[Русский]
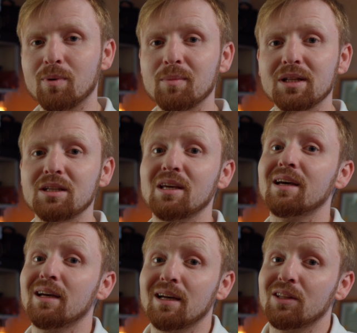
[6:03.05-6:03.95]
помедленнее,
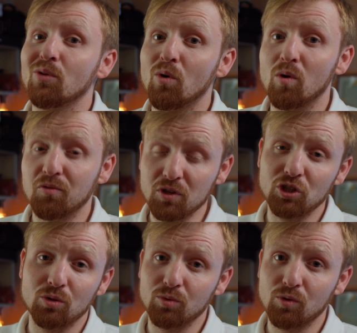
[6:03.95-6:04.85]
но
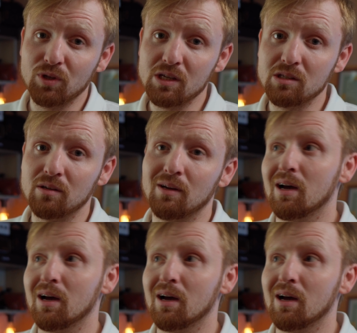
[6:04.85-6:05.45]
фичи-то у него есть.